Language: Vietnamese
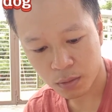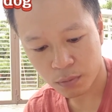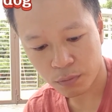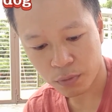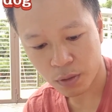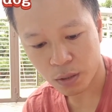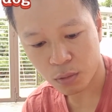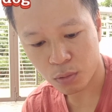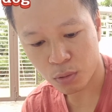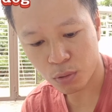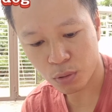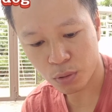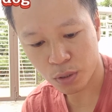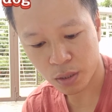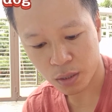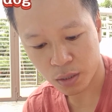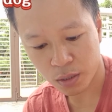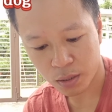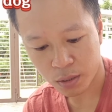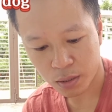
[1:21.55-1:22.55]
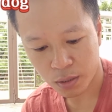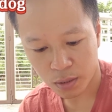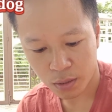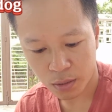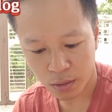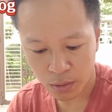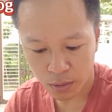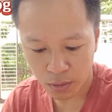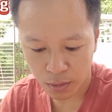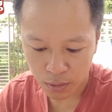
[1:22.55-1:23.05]
phản hồi
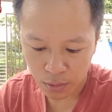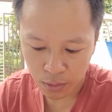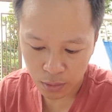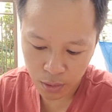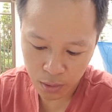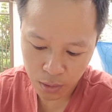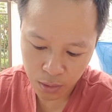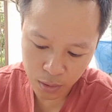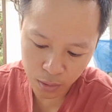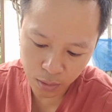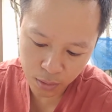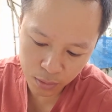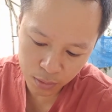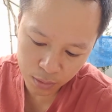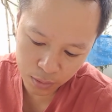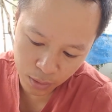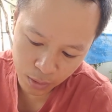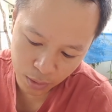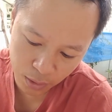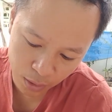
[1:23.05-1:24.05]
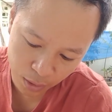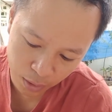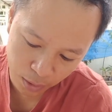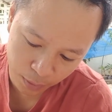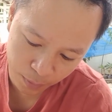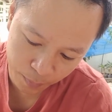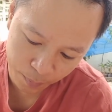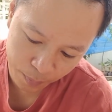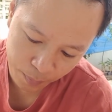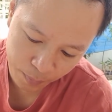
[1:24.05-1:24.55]
tích cực thì
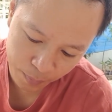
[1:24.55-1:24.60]
à,